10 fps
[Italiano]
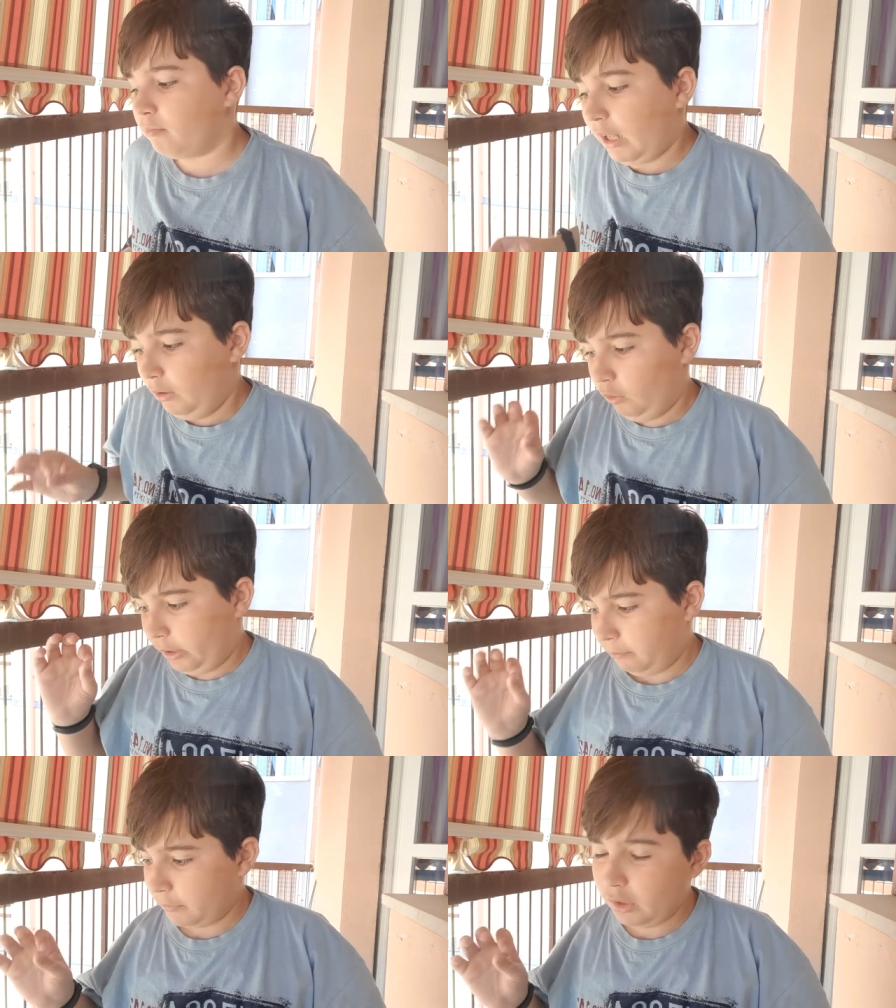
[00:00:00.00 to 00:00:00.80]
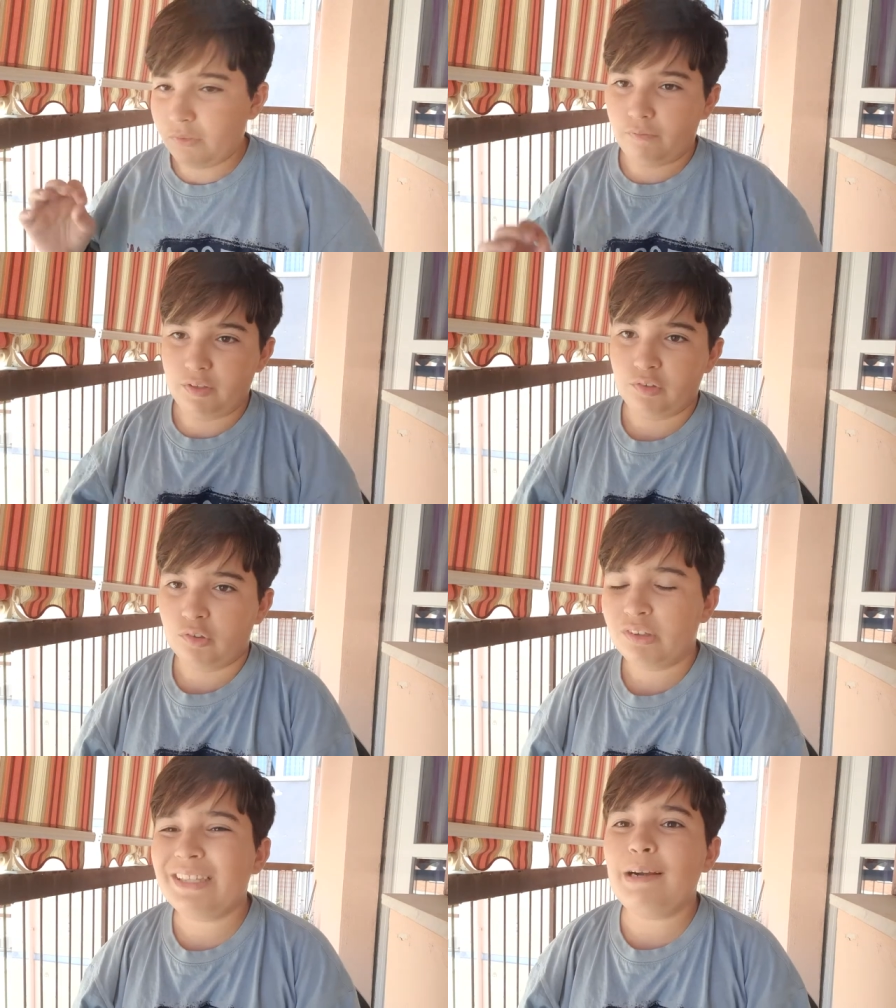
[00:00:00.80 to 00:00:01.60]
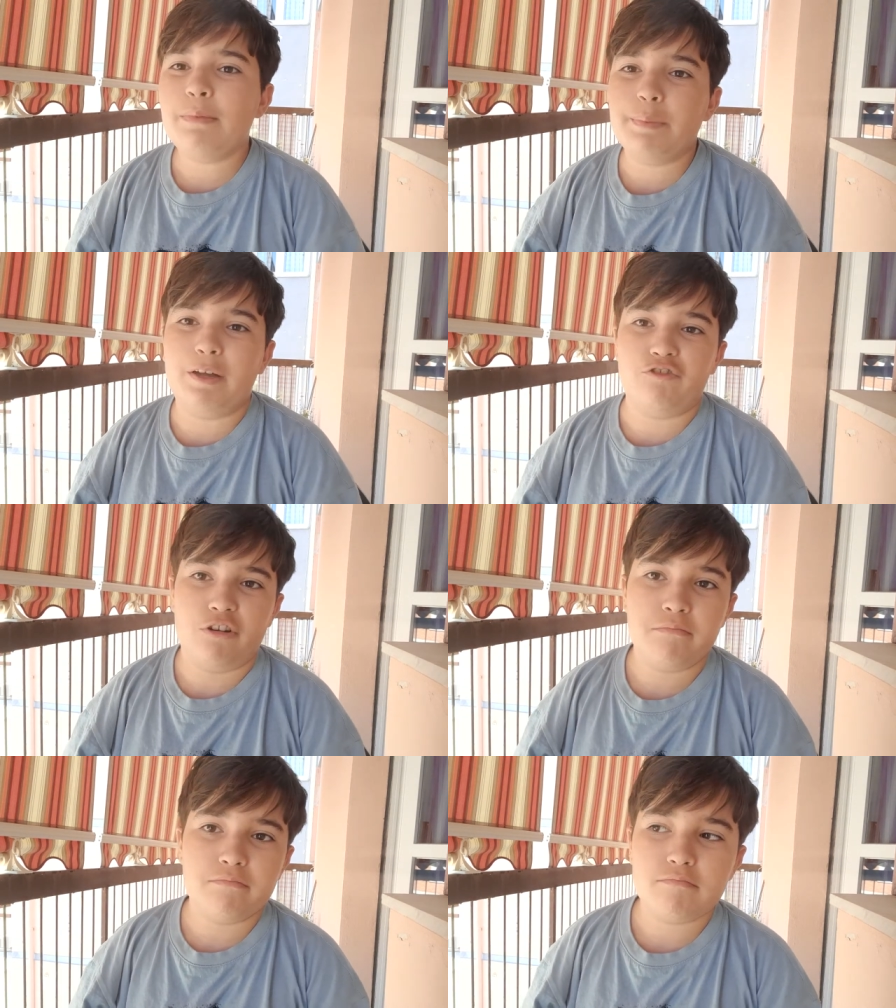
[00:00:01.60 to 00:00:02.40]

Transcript: allora io vi avviso 3 mi piace